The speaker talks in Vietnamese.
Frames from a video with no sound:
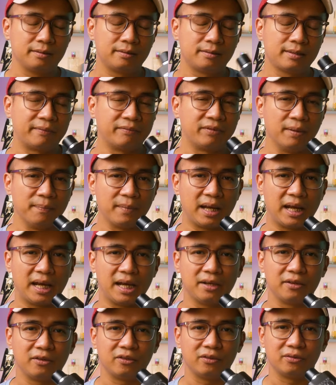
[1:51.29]
sản phẩm
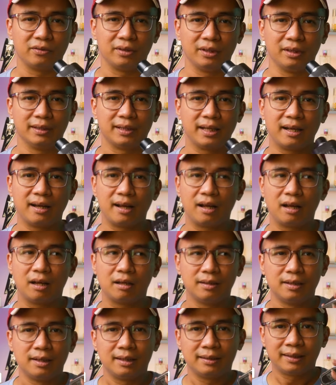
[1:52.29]
này người ta đã
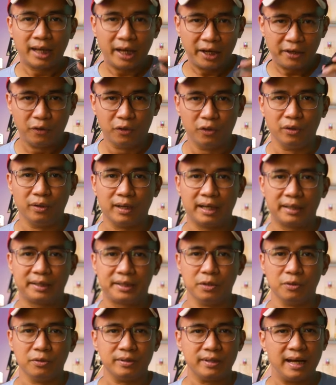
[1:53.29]
thay đổi lại
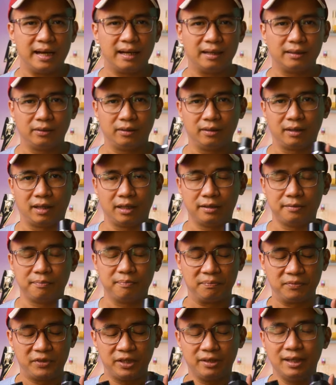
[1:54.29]
kiểu dáng, đó là cái
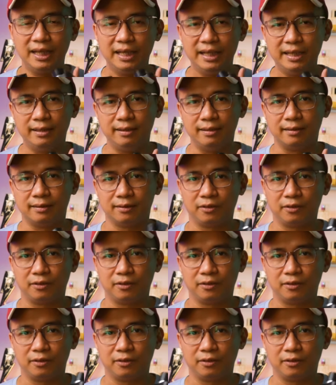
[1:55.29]
chữ lì,